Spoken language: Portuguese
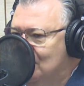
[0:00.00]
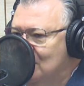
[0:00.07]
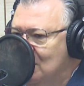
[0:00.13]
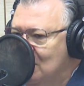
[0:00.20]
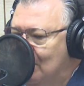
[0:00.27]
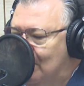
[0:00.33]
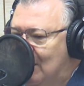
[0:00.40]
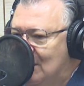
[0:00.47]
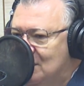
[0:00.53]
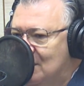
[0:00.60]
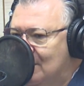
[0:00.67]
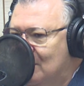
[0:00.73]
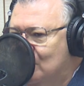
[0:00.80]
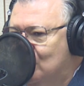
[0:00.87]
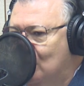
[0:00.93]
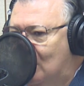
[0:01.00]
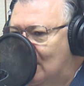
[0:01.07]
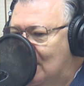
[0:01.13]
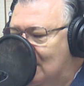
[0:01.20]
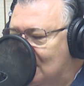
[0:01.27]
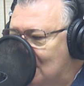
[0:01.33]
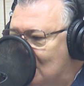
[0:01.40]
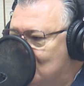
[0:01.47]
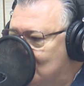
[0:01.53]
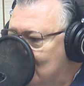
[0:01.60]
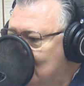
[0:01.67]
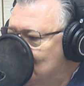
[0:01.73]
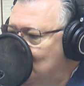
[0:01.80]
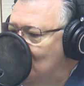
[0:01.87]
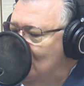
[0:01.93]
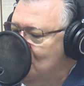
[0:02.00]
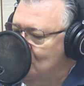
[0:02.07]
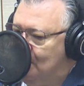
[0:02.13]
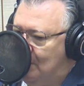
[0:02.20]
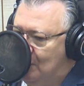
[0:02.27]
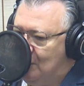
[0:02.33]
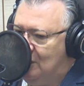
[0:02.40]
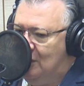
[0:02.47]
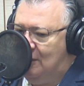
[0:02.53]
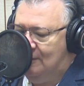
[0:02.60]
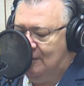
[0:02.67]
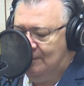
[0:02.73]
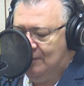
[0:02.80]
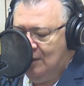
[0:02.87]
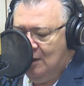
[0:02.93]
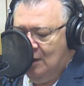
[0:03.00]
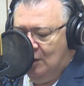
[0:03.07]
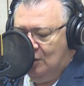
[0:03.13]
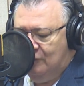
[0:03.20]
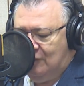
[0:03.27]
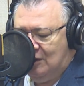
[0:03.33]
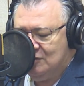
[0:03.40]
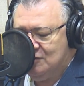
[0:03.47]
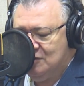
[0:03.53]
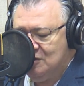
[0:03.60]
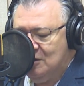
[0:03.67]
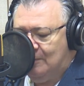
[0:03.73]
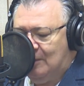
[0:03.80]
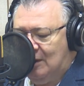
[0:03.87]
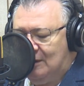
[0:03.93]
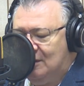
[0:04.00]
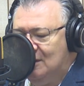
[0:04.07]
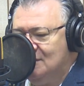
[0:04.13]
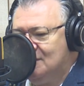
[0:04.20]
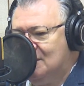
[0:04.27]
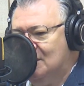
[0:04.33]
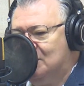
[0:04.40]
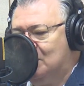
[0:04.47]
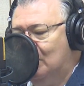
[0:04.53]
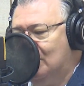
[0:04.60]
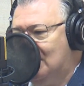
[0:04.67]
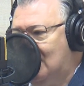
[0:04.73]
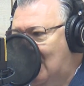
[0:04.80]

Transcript: seja por essa emissora que transmite o nosso programa. Louvado seja por aqueles que estão em